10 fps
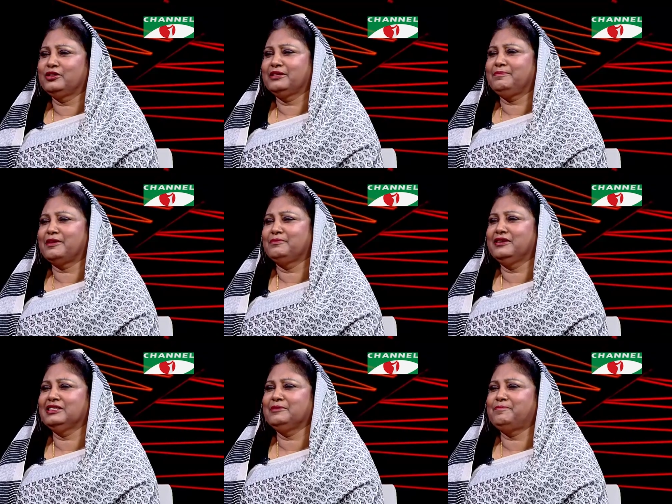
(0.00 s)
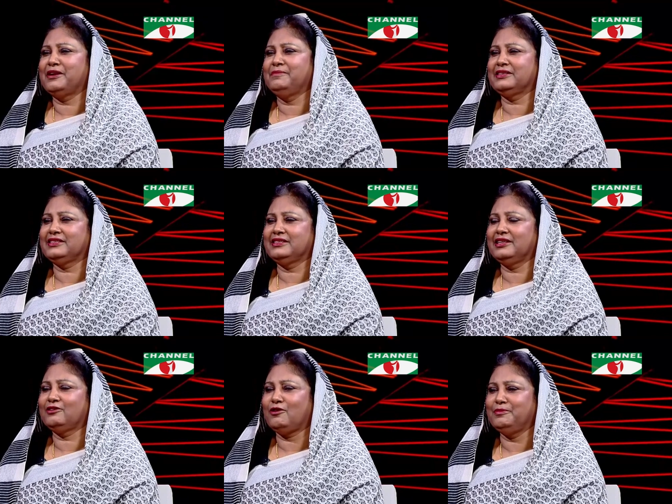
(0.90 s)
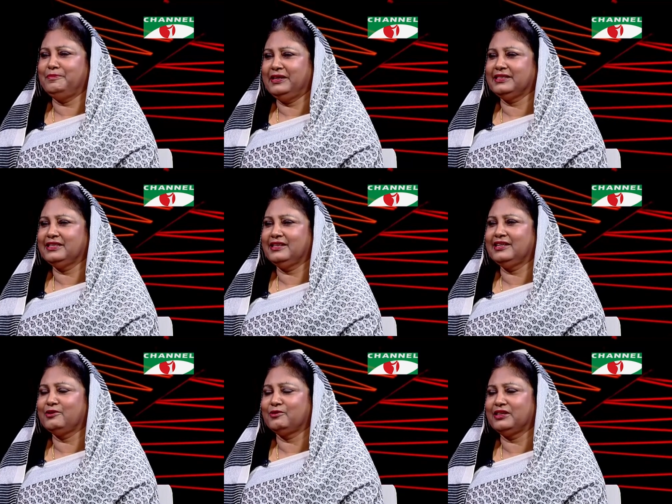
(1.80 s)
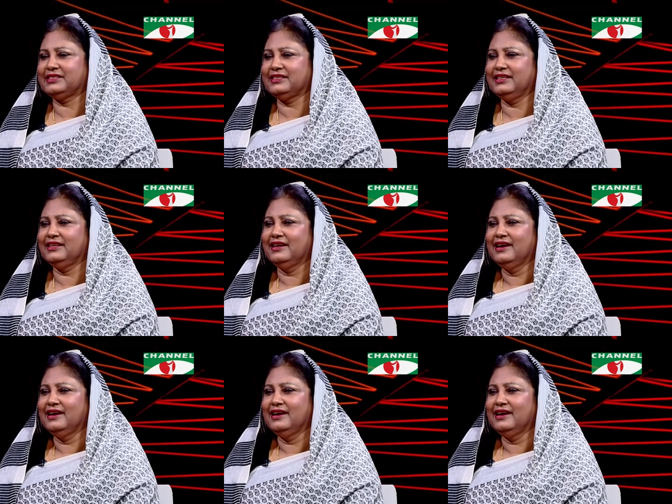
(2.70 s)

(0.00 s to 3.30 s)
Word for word: বলতে পারবো না যে প্রেমের চিঠি কবে পেয়েছি কি করেছি